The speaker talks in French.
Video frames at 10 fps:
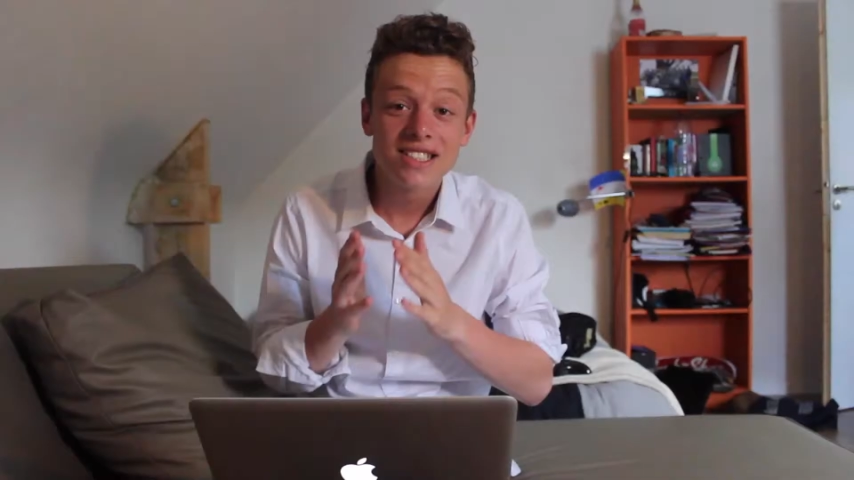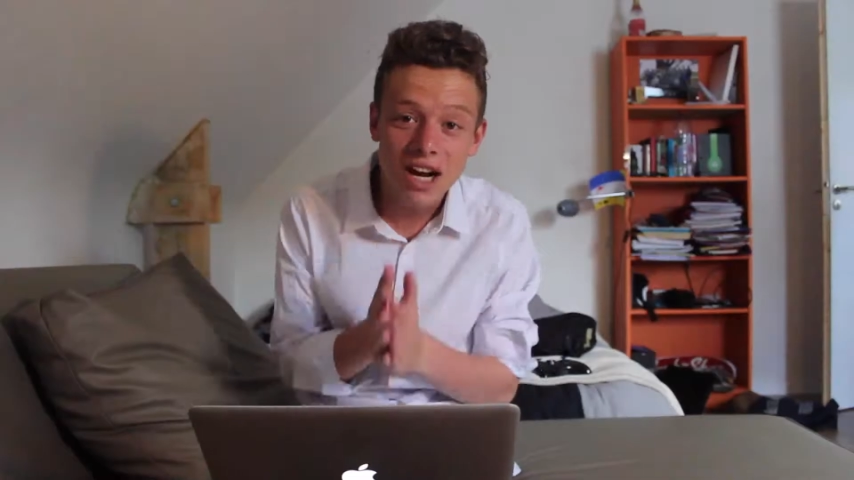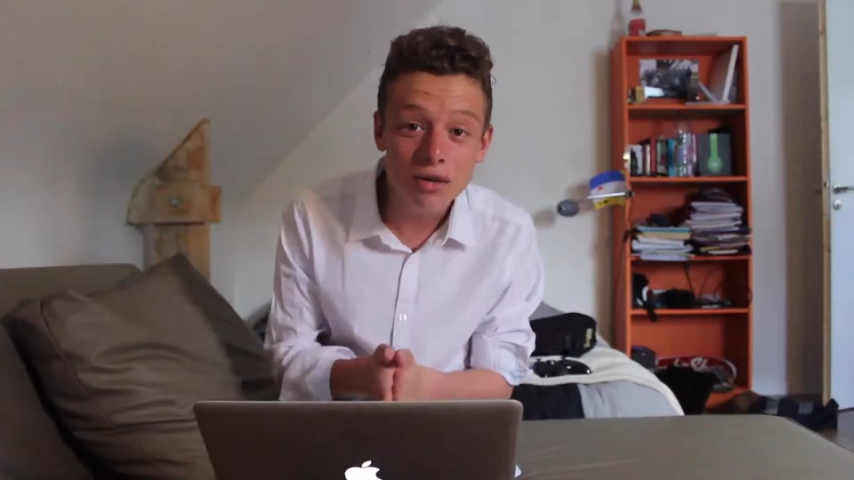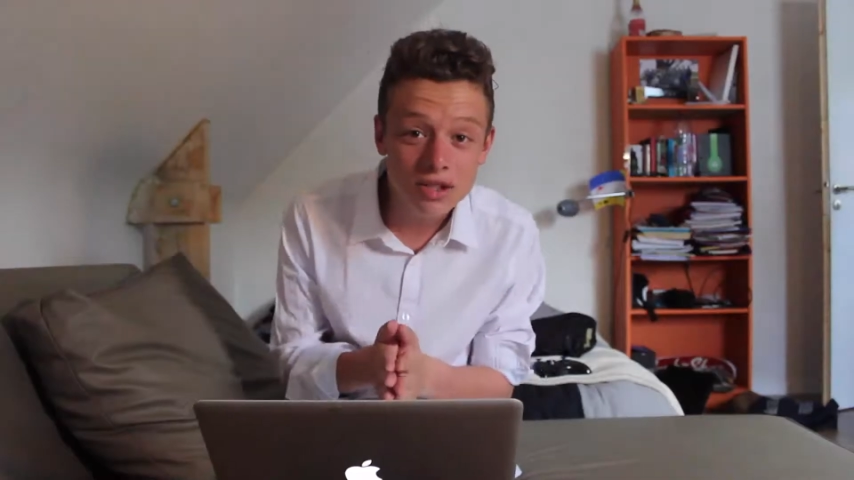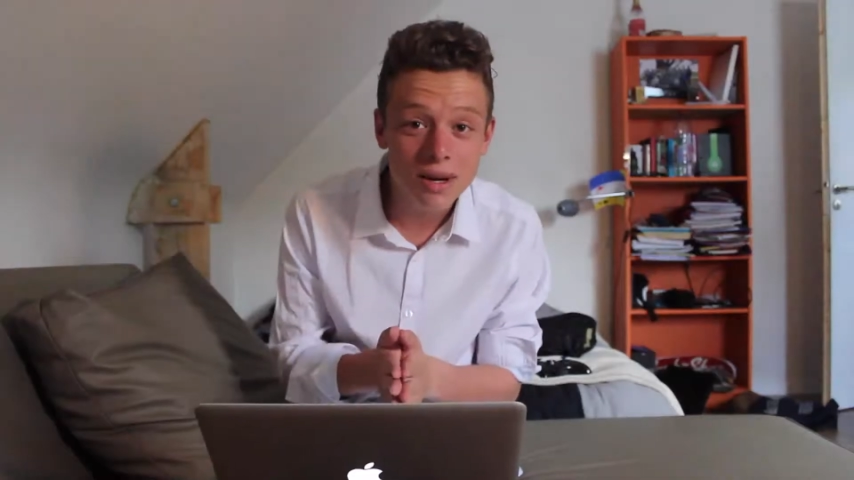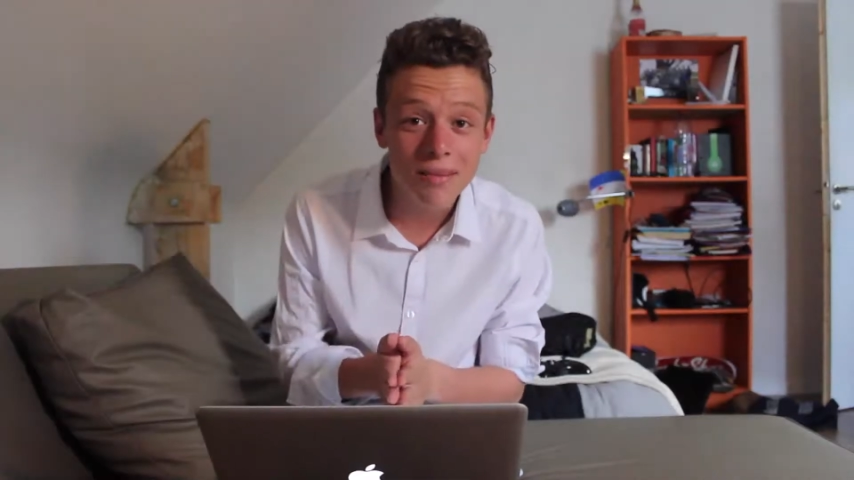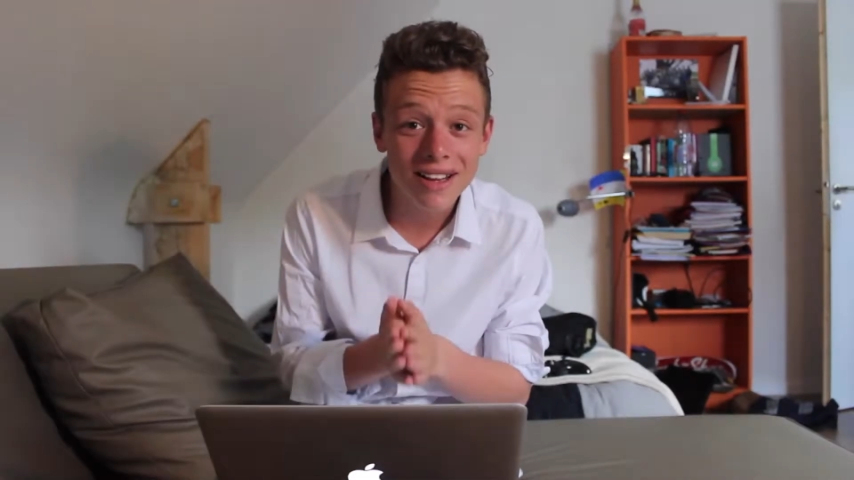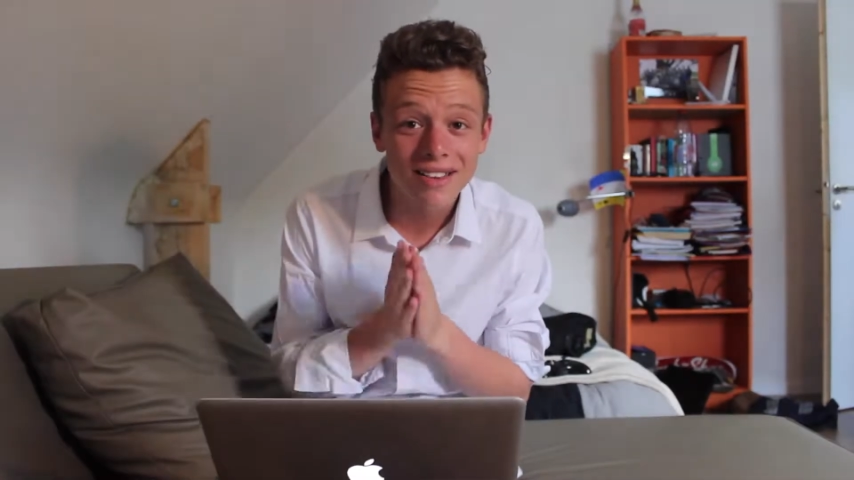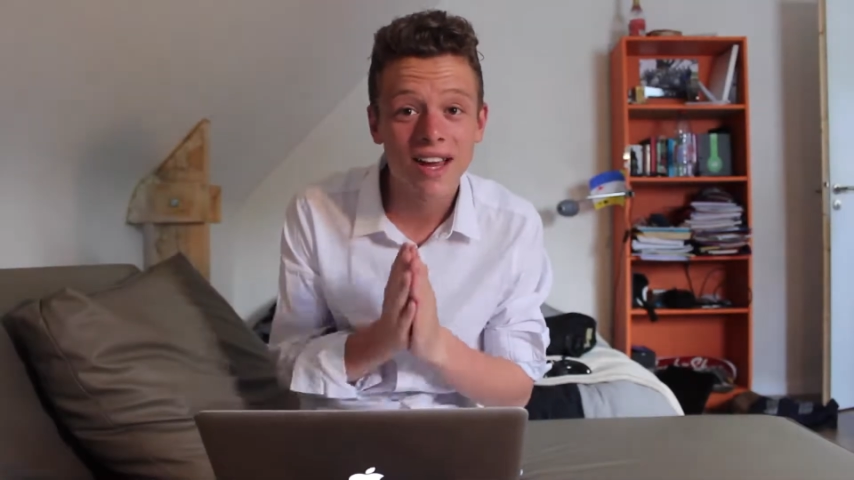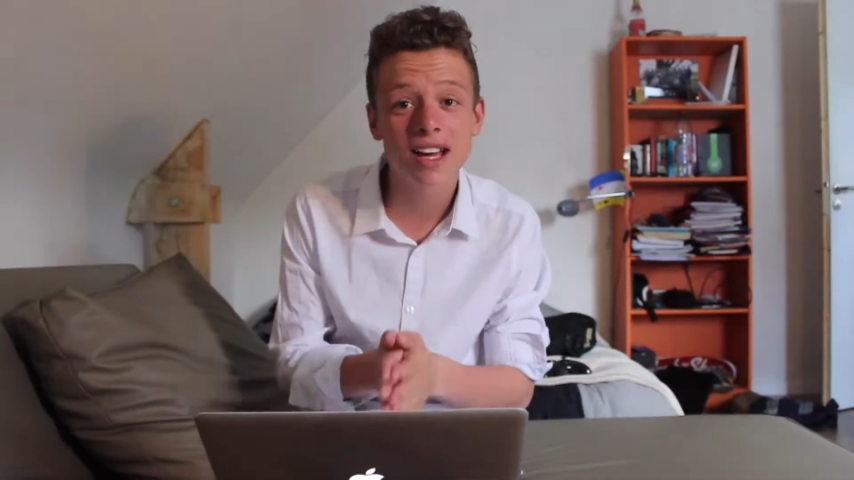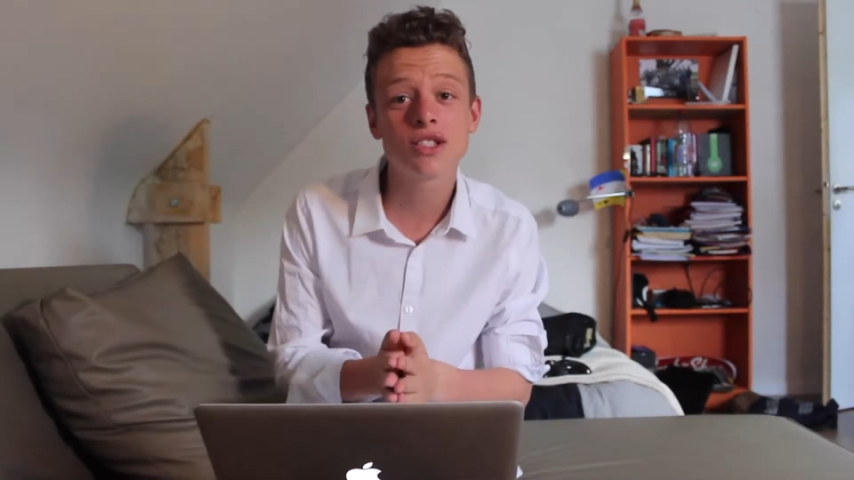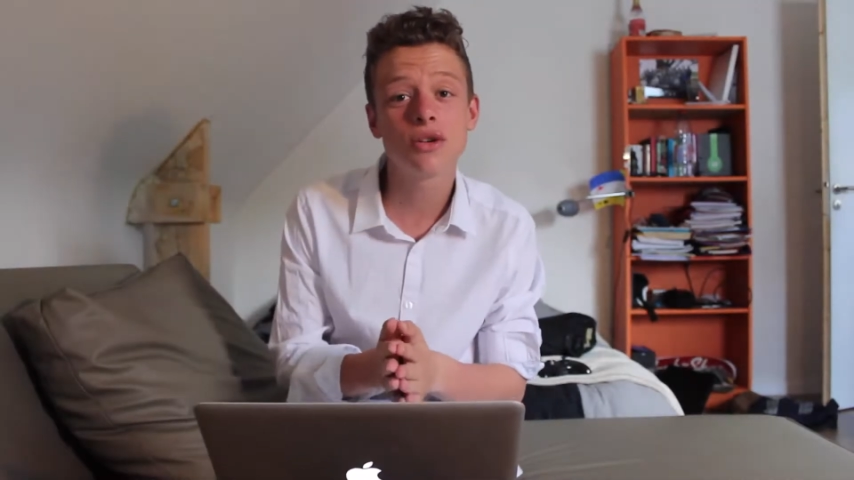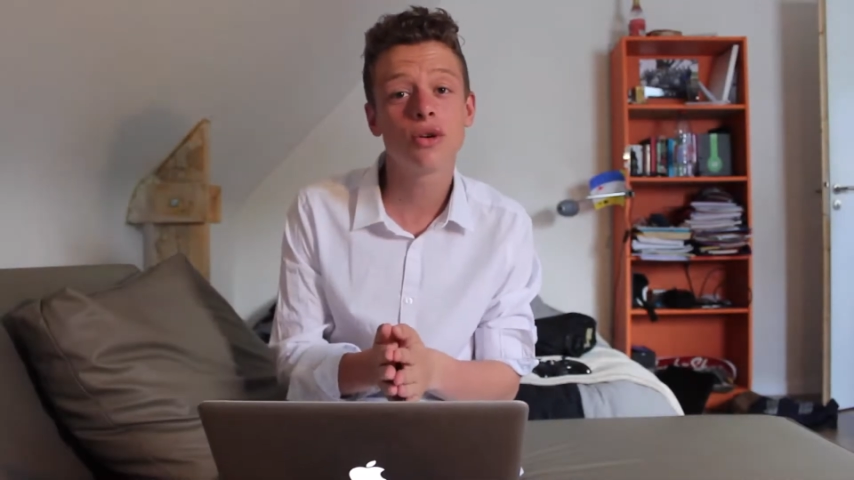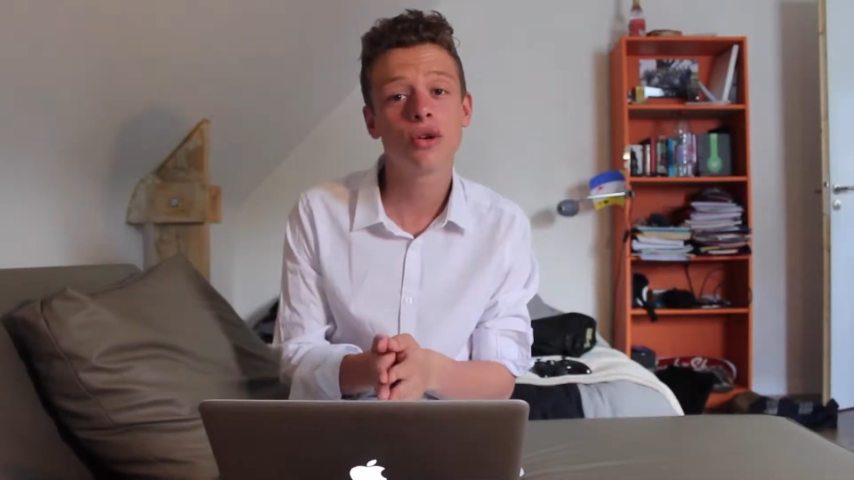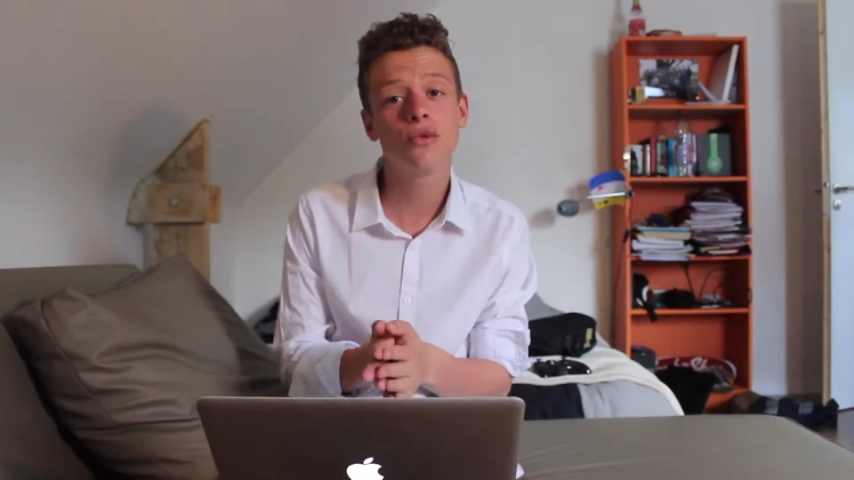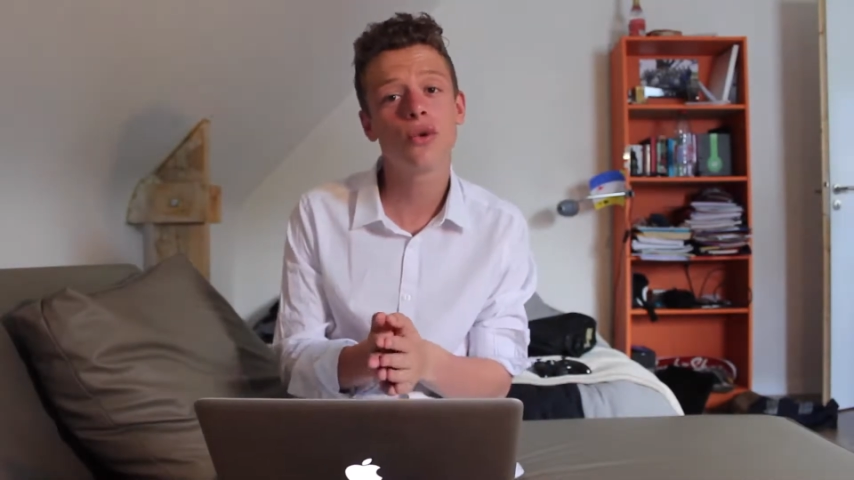Salut c'est Matt, très heureux de